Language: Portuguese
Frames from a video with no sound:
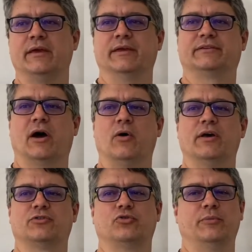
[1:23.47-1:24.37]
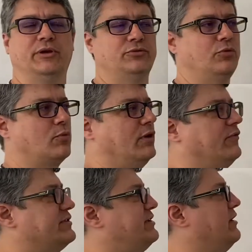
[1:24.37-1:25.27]
Então, resumindo, quando
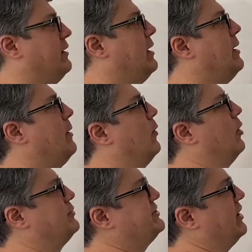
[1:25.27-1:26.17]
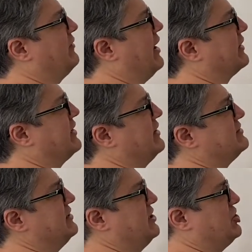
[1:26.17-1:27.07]
você observar que
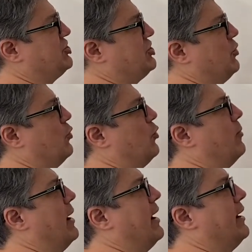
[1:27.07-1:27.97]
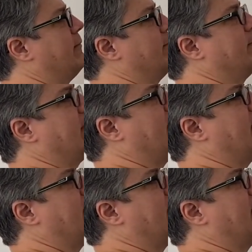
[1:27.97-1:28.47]
existe uma